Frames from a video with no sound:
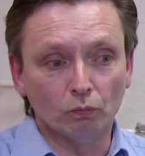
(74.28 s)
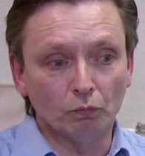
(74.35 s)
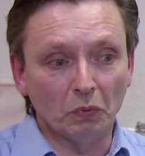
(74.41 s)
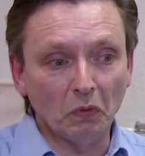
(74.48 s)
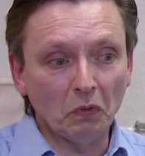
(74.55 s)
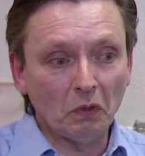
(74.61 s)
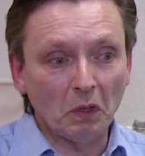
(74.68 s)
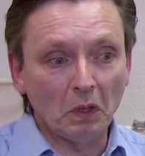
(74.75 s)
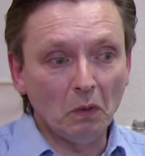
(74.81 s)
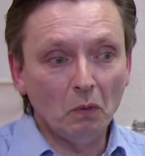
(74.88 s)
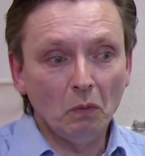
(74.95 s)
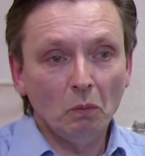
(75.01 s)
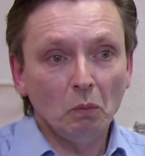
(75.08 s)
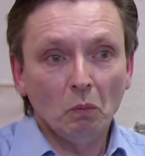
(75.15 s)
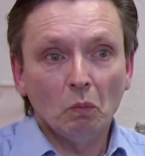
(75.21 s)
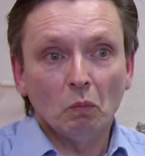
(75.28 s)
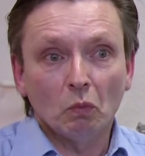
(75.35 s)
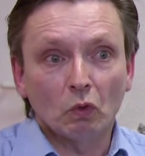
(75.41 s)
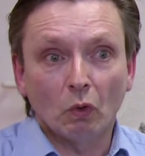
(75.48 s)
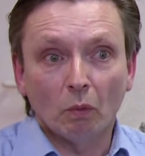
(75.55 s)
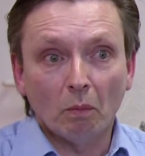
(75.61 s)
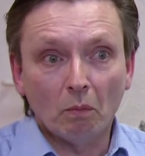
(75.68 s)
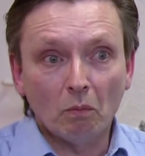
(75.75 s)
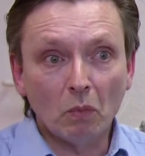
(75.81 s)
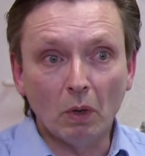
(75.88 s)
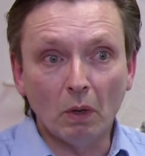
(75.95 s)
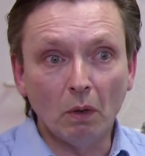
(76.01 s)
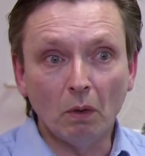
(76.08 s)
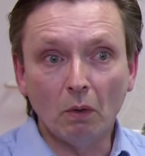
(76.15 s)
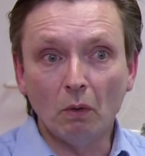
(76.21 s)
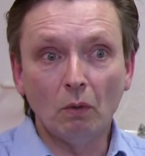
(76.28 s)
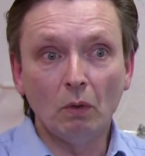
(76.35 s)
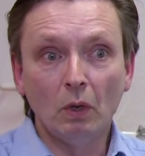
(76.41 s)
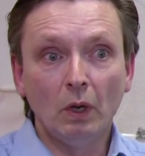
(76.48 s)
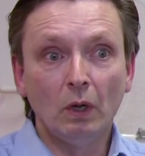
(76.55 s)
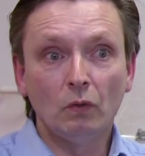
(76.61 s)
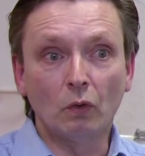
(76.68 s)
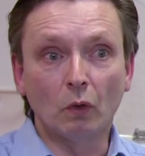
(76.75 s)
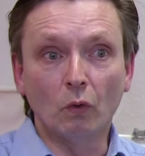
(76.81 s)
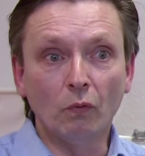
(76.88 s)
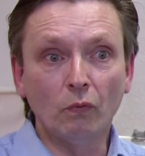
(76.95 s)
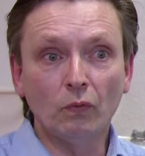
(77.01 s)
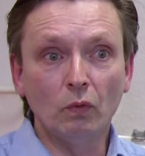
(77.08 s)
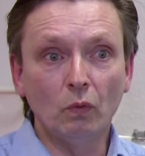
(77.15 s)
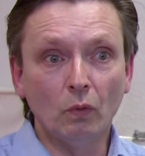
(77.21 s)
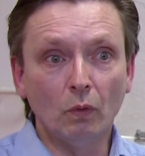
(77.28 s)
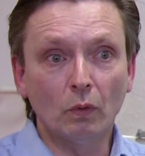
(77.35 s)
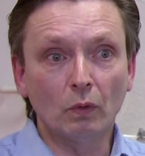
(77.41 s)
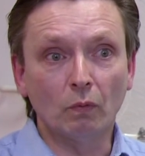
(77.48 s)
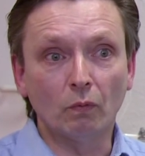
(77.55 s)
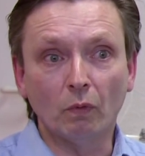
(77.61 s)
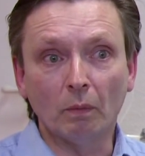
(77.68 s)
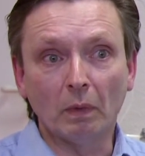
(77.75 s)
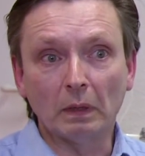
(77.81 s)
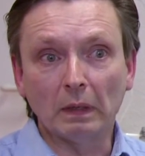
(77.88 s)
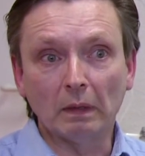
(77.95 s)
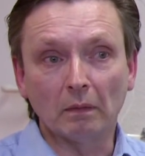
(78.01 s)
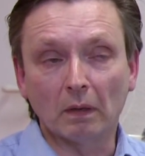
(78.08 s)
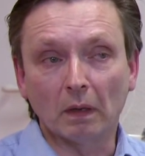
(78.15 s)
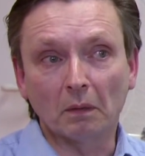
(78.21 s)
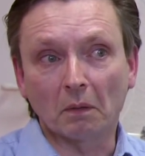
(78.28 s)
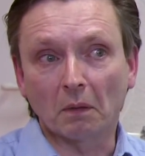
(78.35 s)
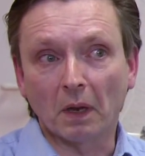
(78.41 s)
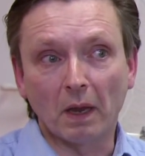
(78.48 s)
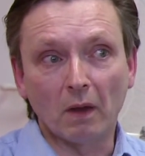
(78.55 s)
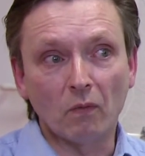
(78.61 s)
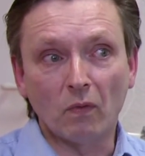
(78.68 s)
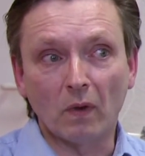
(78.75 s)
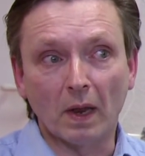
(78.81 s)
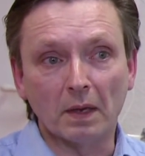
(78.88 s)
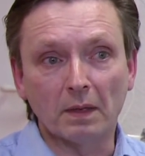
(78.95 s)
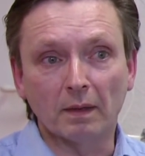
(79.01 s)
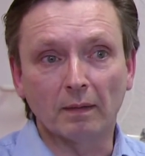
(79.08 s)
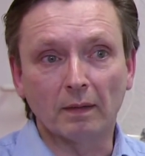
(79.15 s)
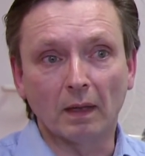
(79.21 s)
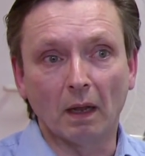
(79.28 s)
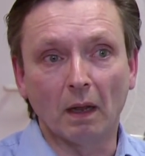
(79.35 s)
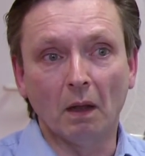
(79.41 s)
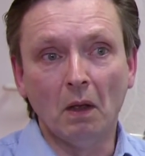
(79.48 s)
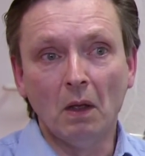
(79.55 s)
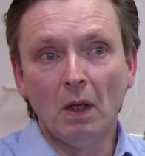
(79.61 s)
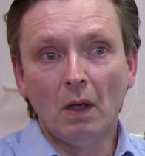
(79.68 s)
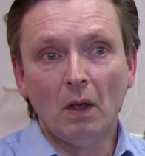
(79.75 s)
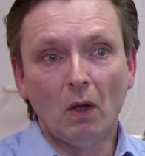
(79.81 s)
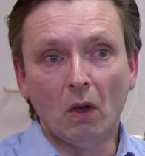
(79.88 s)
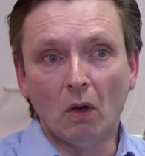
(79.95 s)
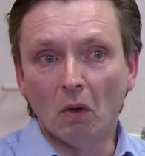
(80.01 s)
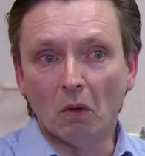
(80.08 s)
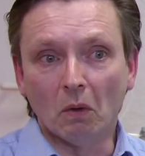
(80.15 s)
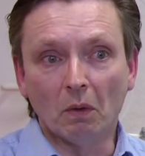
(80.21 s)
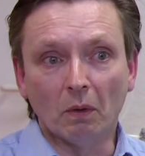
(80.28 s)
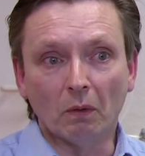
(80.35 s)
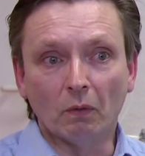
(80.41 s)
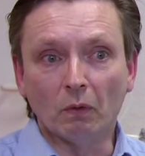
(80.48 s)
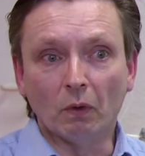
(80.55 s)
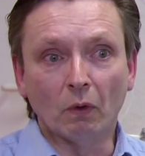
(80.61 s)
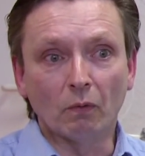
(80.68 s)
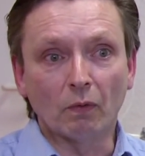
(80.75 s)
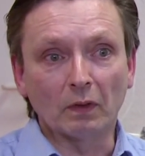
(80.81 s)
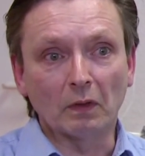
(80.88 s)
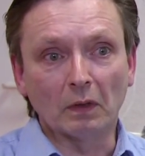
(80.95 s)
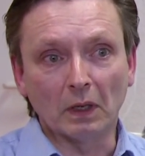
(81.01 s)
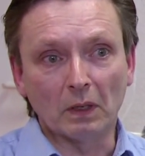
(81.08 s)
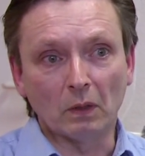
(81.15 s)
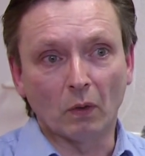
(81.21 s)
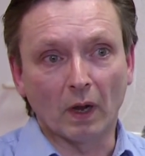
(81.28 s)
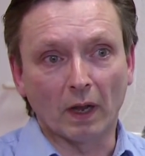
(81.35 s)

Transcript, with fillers: bis hin zum, äh, zur Luftnot, wo man dann sagt, okay, vielleicht ist da äh, irgendwas in Richtung